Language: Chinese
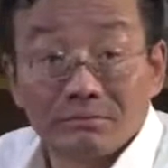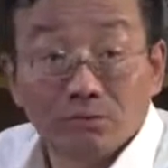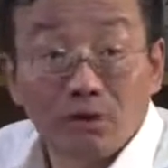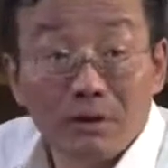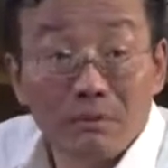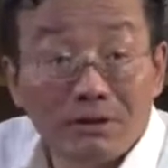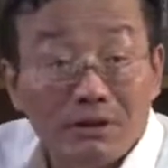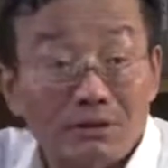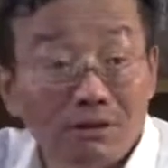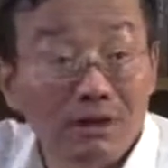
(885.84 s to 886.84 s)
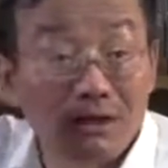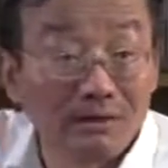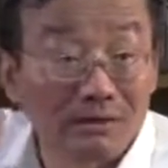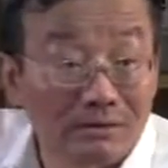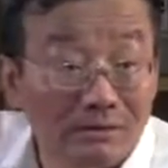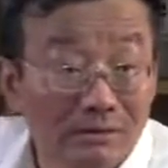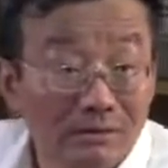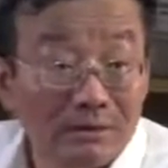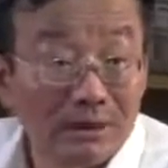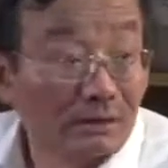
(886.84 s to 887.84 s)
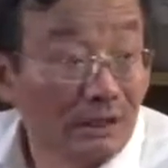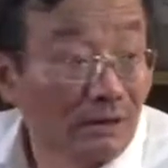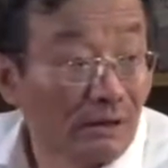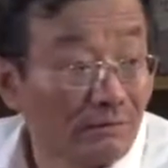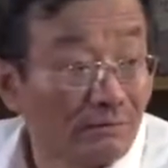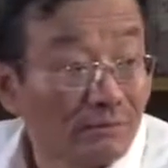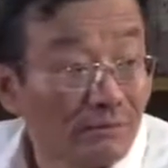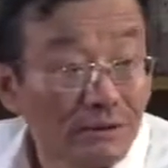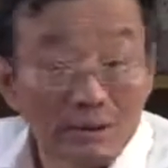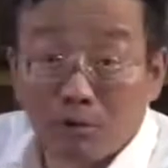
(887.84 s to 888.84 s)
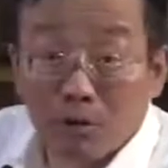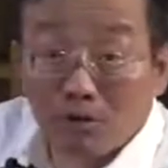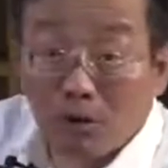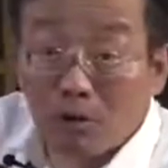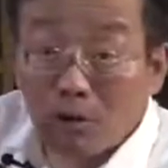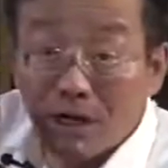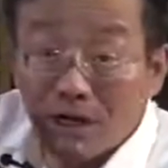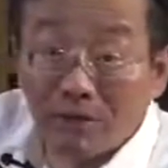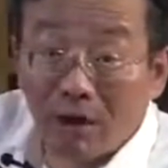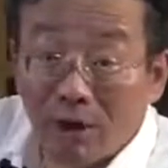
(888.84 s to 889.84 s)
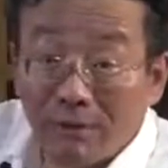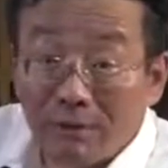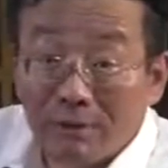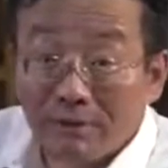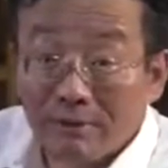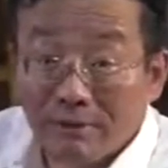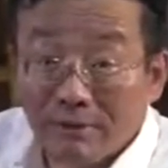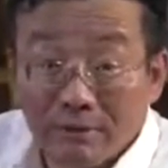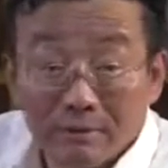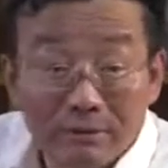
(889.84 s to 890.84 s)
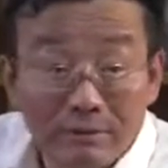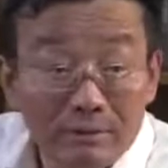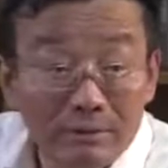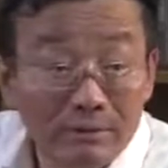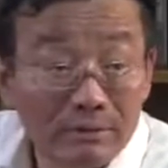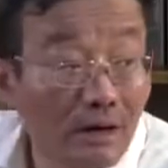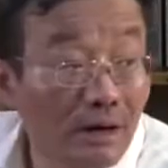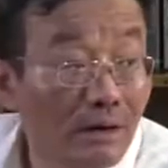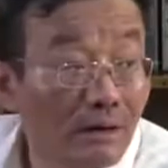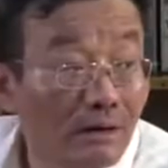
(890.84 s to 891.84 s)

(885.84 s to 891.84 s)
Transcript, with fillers: 对你免签就信任你，很简单，你不会到我国家来捣乱的，是吧？